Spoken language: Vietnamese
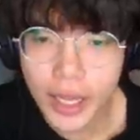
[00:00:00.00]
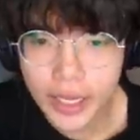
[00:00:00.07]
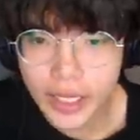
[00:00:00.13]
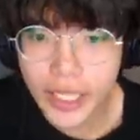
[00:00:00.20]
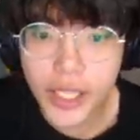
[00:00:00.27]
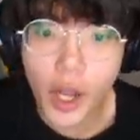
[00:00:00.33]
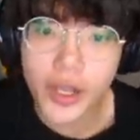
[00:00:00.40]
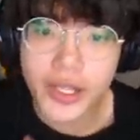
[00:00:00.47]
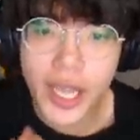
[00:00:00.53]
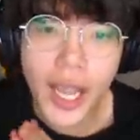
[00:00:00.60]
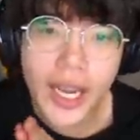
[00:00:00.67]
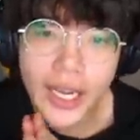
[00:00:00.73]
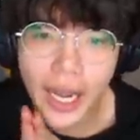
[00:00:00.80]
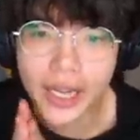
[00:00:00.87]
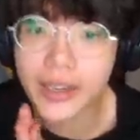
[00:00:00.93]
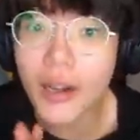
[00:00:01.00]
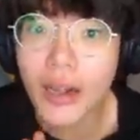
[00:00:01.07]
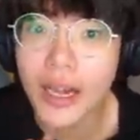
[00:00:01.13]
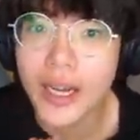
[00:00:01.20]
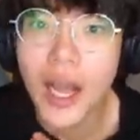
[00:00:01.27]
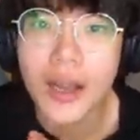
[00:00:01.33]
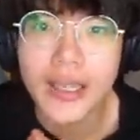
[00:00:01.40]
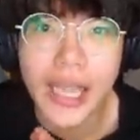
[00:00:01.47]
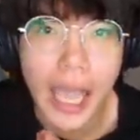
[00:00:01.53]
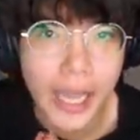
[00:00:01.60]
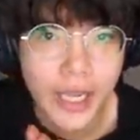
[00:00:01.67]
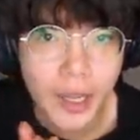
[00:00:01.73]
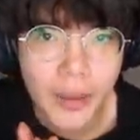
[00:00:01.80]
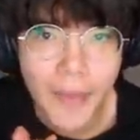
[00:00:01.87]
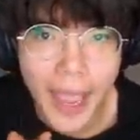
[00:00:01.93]
Thì cái trò chơi này rất là đơn
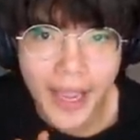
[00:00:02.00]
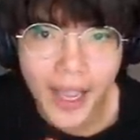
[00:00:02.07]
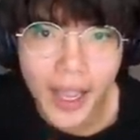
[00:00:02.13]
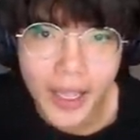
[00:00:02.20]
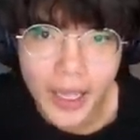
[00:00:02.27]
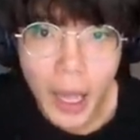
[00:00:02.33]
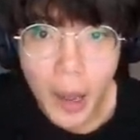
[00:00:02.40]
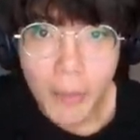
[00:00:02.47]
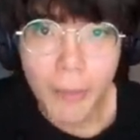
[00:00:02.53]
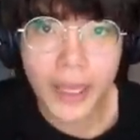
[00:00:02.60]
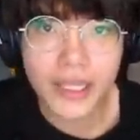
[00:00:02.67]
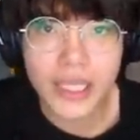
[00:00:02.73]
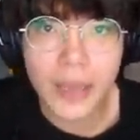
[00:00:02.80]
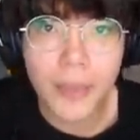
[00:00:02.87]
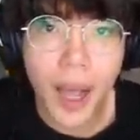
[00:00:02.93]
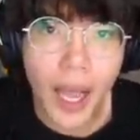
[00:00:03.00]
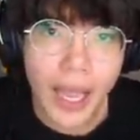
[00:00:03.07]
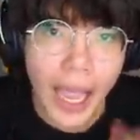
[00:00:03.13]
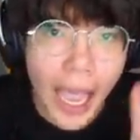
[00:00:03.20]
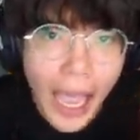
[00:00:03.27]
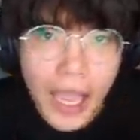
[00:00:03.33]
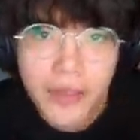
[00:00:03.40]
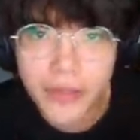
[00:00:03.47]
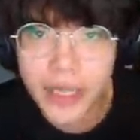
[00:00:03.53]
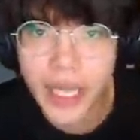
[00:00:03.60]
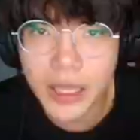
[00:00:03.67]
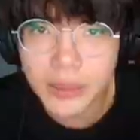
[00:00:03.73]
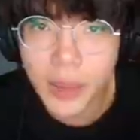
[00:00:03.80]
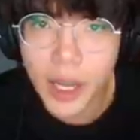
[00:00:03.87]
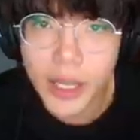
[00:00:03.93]
giản thôi các bạn ơi Mình sẽ mời hai vị
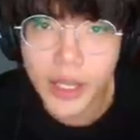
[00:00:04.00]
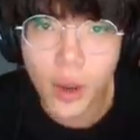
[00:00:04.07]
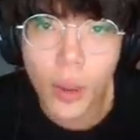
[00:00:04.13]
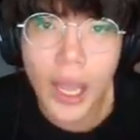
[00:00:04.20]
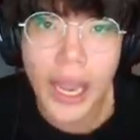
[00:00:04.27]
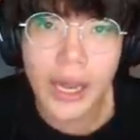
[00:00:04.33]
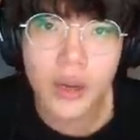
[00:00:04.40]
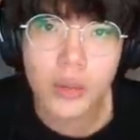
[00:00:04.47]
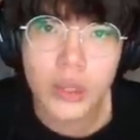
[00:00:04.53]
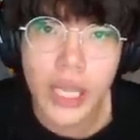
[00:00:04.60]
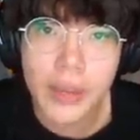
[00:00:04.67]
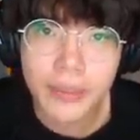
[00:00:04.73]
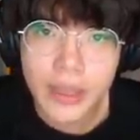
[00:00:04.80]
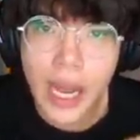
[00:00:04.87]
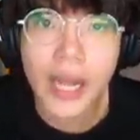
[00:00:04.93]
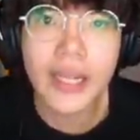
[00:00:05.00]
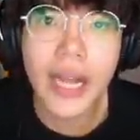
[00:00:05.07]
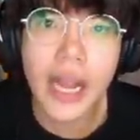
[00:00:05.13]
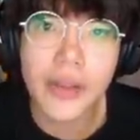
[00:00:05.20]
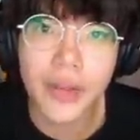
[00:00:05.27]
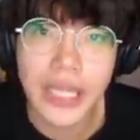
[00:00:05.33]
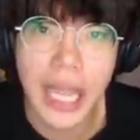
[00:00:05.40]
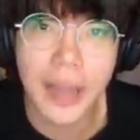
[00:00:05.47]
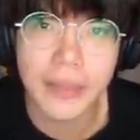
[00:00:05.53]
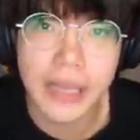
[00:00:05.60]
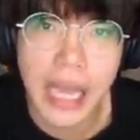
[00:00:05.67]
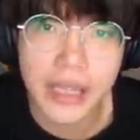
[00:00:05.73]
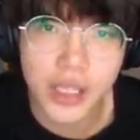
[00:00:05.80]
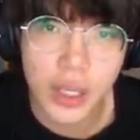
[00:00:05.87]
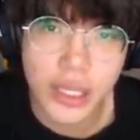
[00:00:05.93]
khách mời của Hero Team đến đây và tham
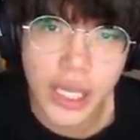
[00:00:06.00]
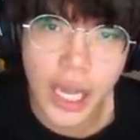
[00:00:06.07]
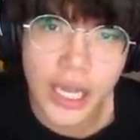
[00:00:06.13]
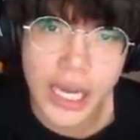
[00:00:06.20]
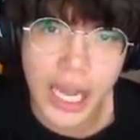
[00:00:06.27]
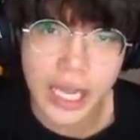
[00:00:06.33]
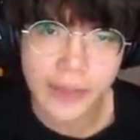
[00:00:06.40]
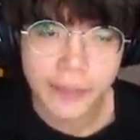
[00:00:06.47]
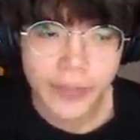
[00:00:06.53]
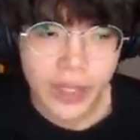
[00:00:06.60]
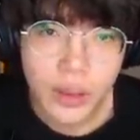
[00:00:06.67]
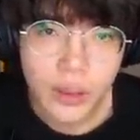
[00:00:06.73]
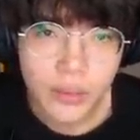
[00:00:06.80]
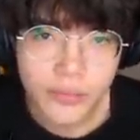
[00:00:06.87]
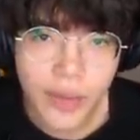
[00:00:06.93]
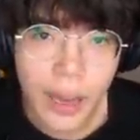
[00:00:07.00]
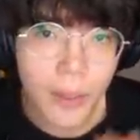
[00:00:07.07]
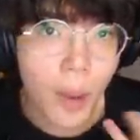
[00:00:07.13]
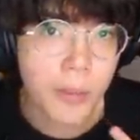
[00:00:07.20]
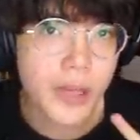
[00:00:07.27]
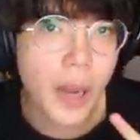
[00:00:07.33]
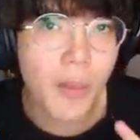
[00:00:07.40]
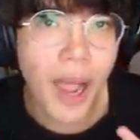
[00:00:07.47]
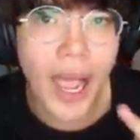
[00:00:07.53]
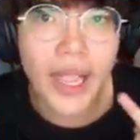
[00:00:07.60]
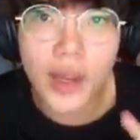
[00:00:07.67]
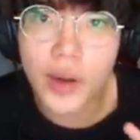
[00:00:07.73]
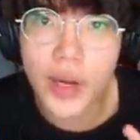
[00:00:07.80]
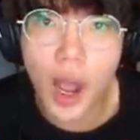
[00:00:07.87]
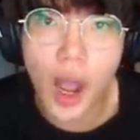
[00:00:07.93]
gia trò chơi này Và một trong
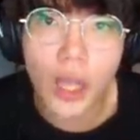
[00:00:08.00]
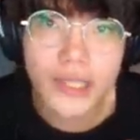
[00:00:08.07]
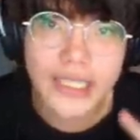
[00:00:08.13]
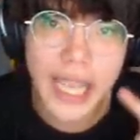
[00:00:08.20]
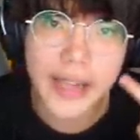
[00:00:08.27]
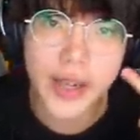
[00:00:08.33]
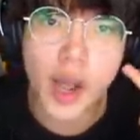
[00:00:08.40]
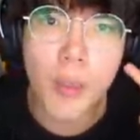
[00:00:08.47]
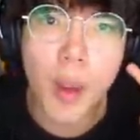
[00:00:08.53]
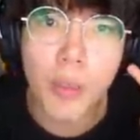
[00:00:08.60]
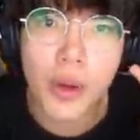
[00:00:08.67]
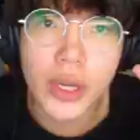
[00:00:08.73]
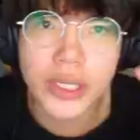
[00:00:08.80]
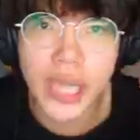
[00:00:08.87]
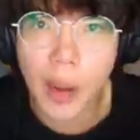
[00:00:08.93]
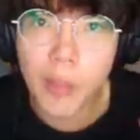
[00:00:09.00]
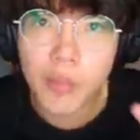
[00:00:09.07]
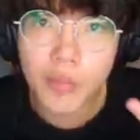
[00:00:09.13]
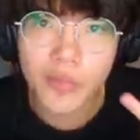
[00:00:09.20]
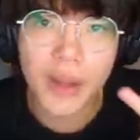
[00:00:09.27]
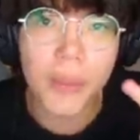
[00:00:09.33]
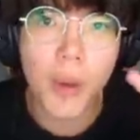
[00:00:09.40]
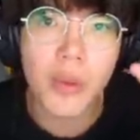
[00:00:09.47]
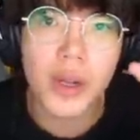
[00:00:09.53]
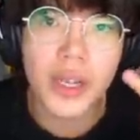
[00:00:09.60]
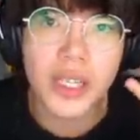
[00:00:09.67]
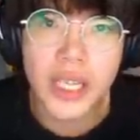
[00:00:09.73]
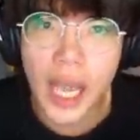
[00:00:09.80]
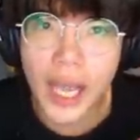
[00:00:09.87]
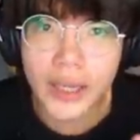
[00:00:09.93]
hai người đó sẽ có một người sống và một
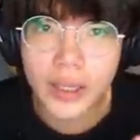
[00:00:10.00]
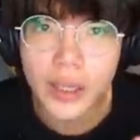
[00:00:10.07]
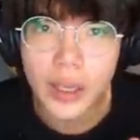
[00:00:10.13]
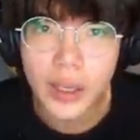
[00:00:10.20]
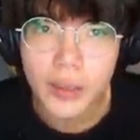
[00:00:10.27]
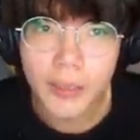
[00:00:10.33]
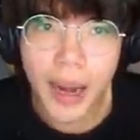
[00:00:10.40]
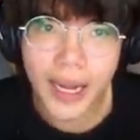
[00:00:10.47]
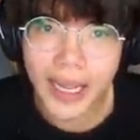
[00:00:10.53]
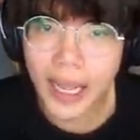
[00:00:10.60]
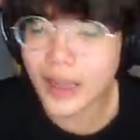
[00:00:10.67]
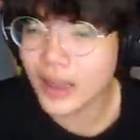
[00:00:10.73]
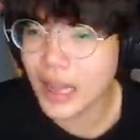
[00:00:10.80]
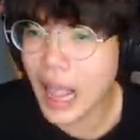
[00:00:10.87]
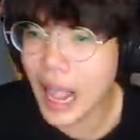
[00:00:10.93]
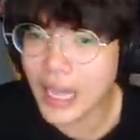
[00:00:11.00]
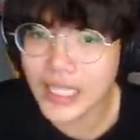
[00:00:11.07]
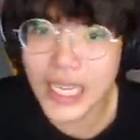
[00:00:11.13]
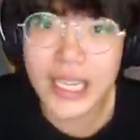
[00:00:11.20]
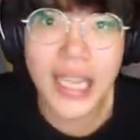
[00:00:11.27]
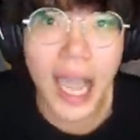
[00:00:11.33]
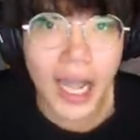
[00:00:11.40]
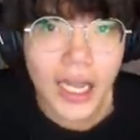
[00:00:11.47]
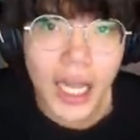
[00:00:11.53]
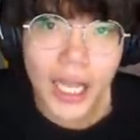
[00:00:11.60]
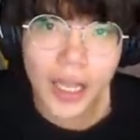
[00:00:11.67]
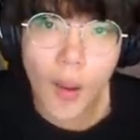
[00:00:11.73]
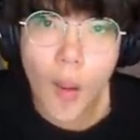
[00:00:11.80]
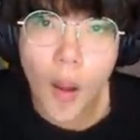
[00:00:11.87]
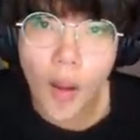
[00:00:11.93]
người chết bằng cách là sẽ trả
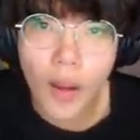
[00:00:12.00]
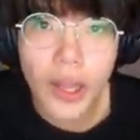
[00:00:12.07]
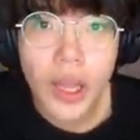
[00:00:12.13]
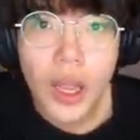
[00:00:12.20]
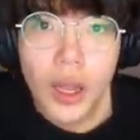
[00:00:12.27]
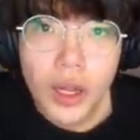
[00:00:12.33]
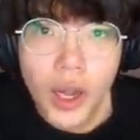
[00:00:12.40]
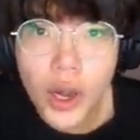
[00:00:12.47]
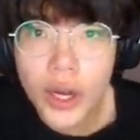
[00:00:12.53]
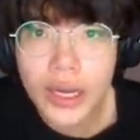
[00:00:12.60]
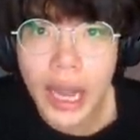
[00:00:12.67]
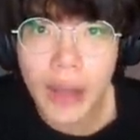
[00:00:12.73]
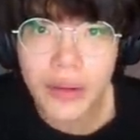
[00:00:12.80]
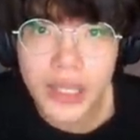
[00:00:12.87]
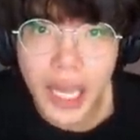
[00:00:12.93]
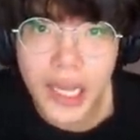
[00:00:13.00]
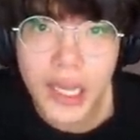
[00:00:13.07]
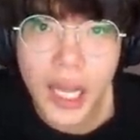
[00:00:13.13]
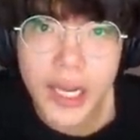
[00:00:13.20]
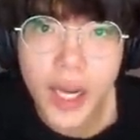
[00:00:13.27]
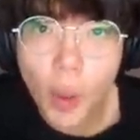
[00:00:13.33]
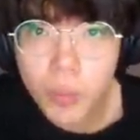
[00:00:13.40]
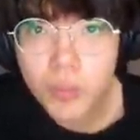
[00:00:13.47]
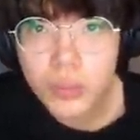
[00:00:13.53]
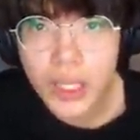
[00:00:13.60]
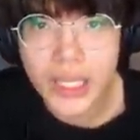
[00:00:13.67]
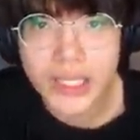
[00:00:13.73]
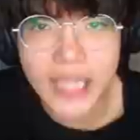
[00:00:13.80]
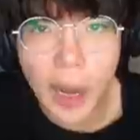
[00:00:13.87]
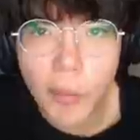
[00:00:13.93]
lời câu hỏi người nào trả lời đúng
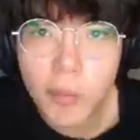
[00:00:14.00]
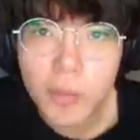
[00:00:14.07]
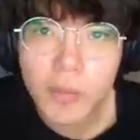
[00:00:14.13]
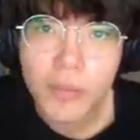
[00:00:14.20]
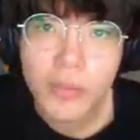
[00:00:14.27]
thì sống